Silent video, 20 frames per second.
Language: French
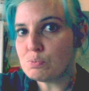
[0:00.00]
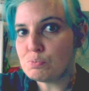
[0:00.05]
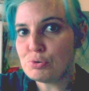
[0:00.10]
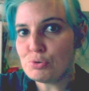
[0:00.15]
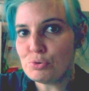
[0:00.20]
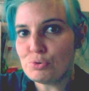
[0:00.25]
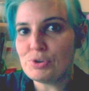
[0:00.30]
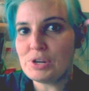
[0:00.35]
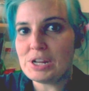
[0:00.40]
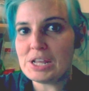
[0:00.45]

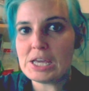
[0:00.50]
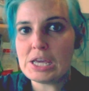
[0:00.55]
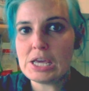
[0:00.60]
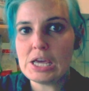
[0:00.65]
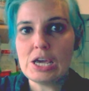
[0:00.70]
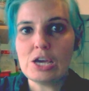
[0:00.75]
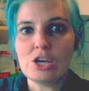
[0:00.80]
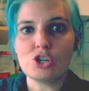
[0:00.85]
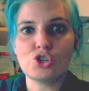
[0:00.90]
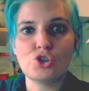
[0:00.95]
pulluler
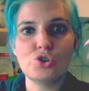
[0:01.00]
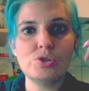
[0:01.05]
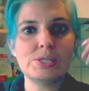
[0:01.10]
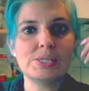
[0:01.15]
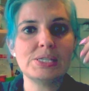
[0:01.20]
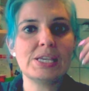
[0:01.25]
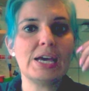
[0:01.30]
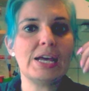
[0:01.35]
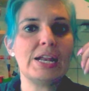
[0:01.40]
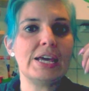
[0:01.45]

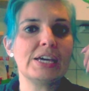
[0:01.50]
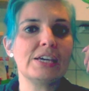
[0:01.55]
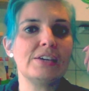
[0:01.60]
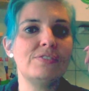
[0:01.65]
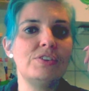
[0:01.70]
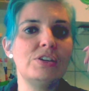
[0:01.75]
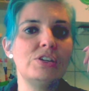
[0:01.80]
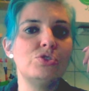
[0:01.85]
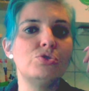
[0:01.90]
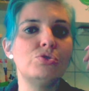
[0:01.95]
jusqu'à
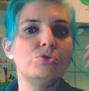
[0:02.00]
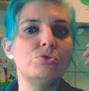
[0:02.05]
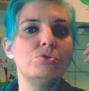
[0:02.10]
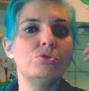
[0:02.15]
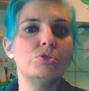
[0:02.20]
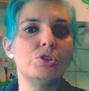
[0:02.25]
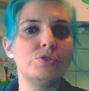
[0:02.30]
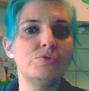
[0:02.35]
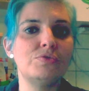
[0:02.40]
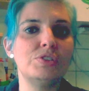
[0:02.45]
l'arrivée du
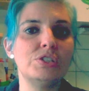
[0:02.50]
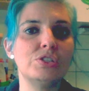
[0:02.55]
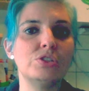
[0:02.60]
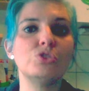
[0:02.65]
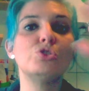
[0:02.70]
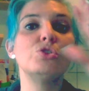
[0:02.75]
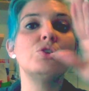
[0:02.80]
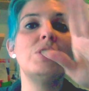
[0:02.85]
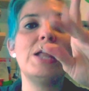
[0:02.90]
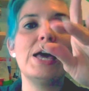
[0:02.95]
Covid,
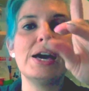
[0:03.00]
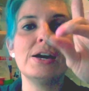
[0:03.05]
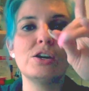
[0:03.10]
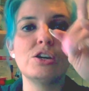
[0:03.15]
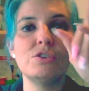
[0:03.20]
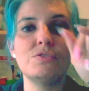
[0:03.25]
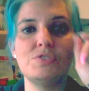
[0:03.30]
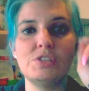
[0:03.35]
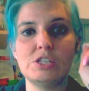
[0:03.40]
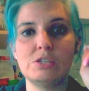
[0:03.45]
de la
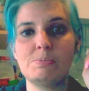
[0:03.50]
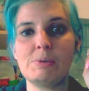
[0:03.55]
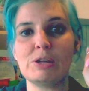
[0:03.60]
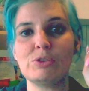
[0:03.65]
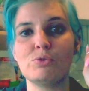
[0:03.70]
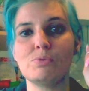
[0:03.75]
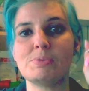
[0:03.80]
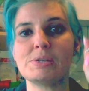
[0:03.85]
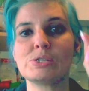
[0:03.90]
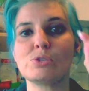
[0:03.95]
Covid,
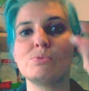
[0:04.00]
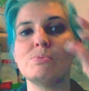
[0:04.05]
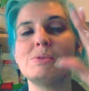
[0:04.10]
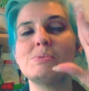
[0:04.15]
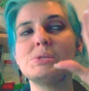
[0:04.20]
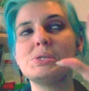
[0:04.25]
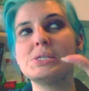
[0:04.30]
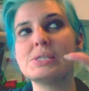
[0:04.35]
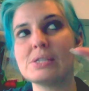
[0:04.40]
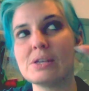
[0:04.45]
pardon, parce que même
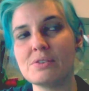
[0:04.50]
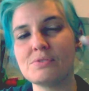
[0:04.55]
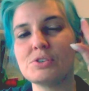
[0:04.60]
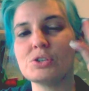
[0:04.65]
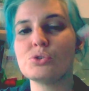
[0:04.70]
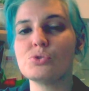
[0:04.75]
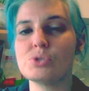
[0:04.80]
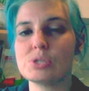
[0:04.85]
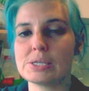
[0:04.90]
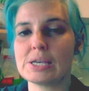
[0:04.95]
si c'est un
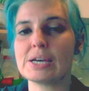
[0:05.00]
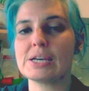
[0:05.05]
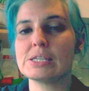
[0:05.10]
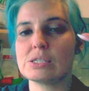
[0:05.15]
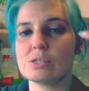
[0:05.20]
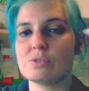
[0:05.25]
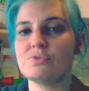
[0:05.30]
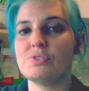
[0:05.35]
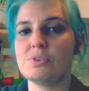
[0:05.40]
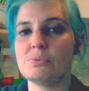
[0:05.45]
virus, ça
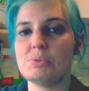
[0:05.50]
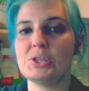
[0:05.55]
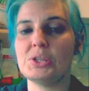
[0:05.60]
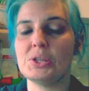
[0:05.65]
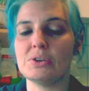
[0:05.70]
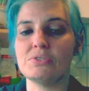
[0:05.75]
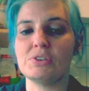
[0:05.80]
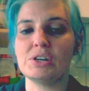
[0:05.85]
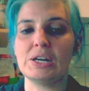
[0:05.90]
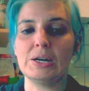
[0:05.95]
reste
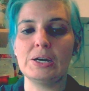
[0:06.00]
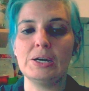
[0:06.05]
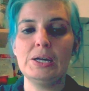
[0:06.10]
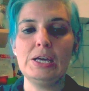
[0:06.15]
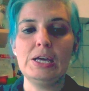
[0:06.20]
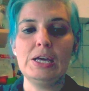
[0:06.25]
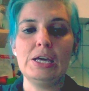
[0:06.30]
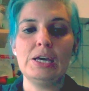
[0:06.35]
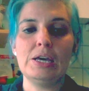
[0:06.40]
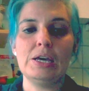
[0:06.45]
féminin, voilà.
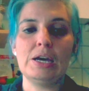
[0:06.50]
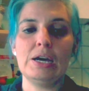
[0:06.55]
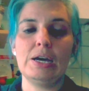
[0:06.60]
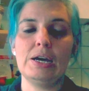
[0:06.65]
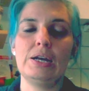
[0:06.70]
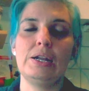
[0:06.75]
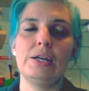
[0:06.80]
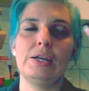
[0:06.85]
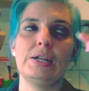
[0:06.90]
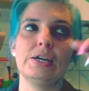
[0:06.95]

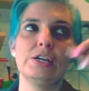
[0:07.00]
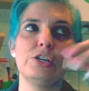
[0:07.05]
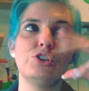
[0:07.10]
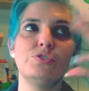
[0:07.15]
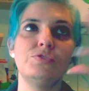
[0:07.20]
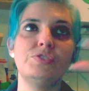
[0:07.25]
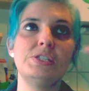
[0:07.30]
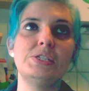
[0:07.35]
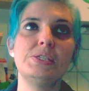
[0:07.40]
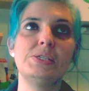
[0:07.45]
Ah là là,
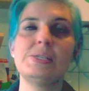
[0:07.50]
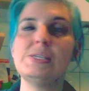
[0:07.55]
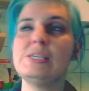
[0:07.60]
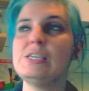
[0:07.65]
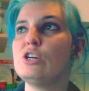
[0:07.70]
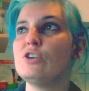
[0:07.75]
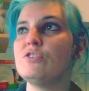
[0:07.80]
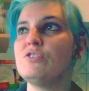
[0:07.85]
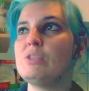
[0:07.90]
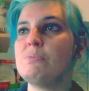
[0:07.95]
Covid
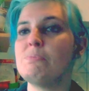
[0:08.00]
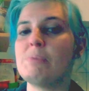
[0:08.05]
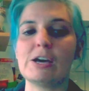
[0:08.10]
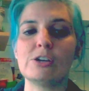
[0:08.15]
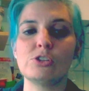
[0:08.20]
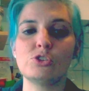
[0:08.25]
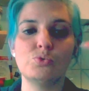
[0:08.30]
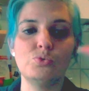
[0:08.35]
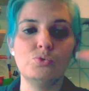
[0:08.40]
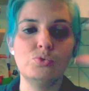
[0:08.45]
ici, Covid
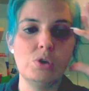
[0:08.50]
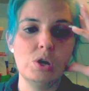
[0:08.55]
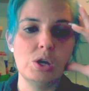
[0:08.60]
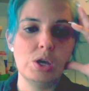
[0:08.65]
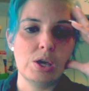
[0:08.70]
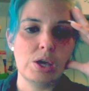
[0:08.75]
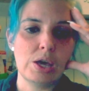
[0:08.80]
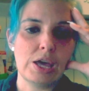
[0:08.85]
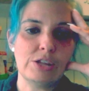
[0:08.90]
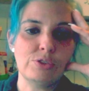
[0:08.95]
partout.
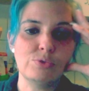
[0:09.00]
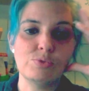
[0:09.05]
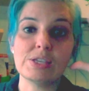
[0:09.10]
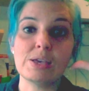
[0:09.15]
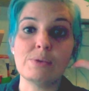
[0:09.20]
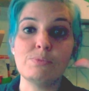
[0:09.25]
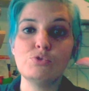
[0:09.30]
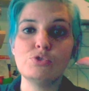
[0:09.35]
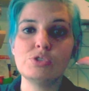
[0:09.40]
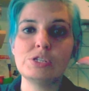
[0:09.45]
Elle nous
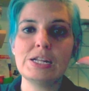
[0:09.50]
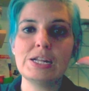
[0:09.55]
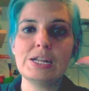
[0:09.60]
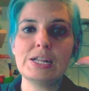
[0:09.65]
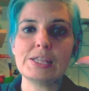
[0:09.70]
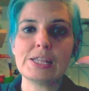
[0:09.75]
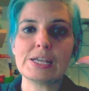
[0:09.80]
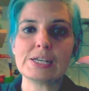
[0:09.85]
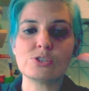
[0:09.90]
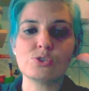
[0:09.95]
a muselé
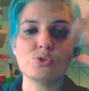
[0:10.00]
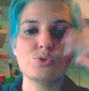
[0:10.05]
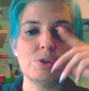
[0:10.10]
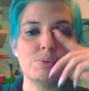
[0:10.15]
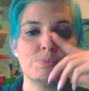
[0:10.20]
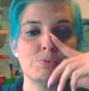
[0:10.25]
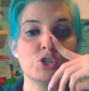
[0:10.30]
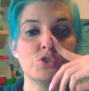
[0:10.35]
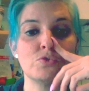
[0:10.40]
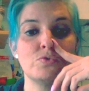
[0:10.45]
les naseaux et
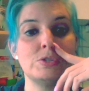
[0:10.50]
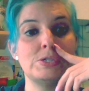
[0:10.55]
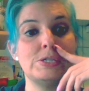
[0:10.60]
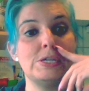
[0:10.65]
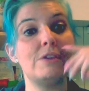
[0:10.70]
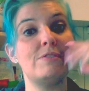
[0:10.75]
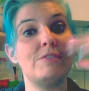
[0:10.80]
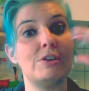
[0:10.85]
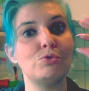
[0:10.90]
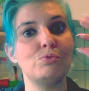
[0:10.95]
moi je vous le dis,
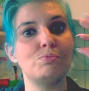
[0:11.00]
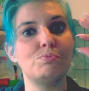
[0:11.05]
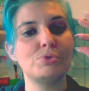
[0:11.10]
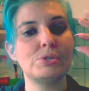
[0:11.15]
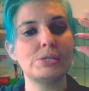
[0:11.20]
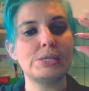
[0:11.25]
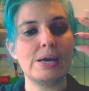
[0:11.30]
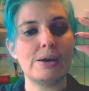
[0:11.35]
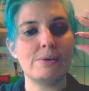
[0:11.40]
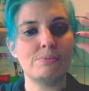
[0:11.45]
elle va nous
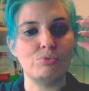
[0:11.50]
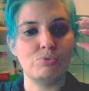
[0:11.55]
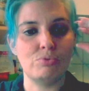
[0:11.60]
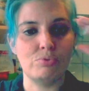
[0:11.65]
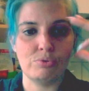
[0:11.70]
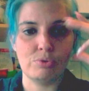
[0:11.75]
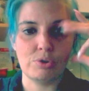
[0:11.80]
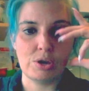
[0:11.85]
pousser à bout.